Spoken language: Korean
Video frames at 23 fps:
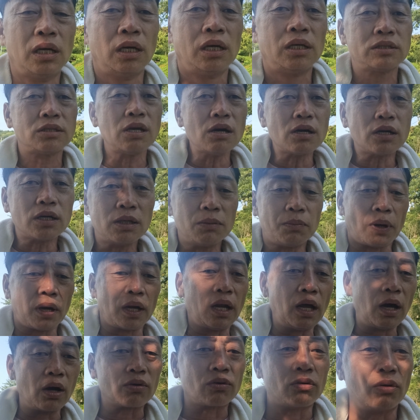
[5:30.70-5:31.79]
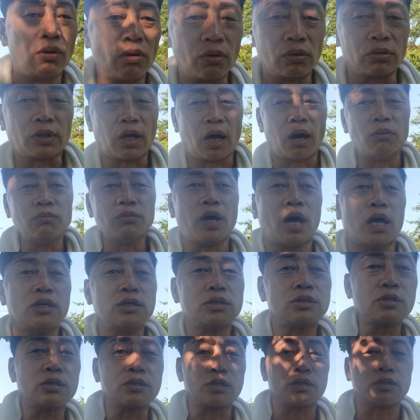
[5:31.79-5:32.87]
선크림 발라갖고 다음날 안
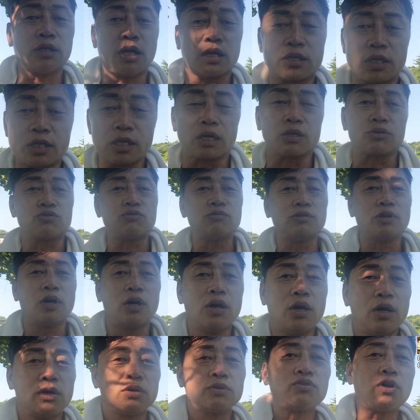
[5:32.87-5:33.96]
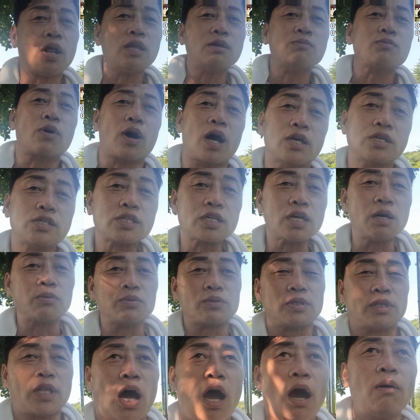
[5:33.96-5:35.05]
씻, 그날 저녁에 술, 술 한잔 먹고 안
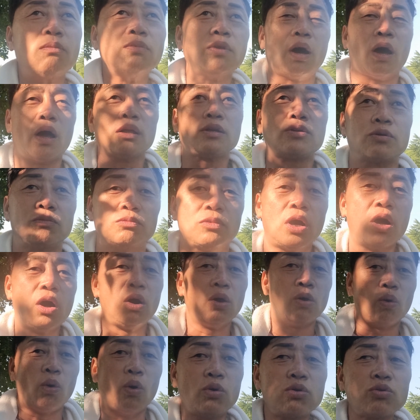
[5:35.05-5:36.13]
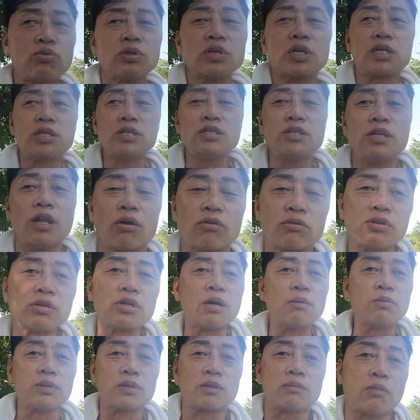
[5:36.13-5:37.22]
씻어버렸더니 다음날 아주 얼굴이 근지락
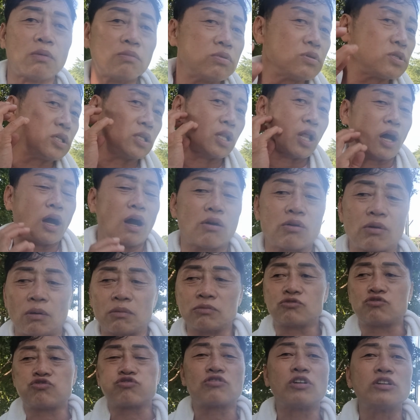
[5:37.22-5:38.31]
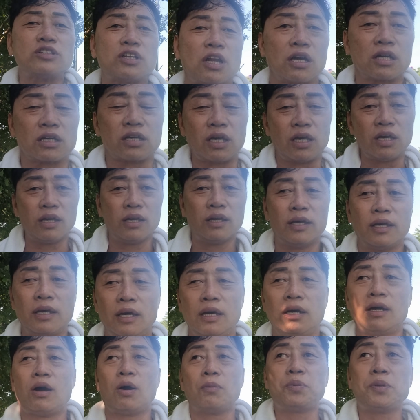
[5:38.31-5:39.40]
긁어버렸더니 무시 나갖고 죽거들한께
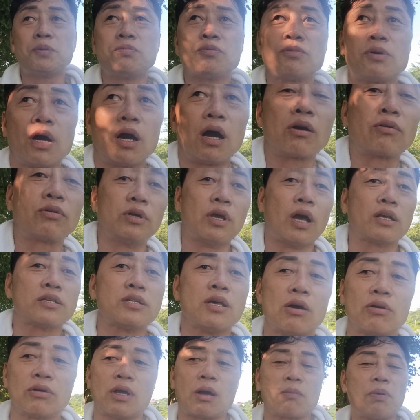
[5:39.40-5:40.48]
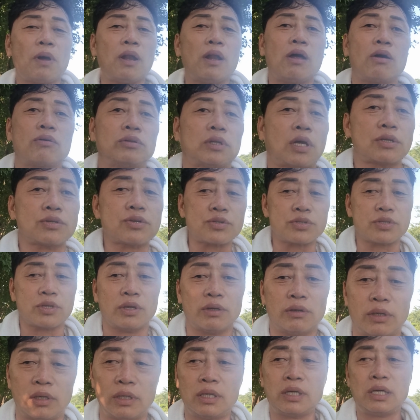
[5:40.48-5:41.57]
피부과 가갖고 약 사갖고 약 발라갖고
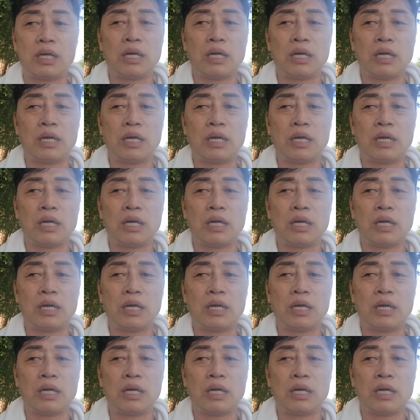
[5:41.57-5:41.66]
나섰어요.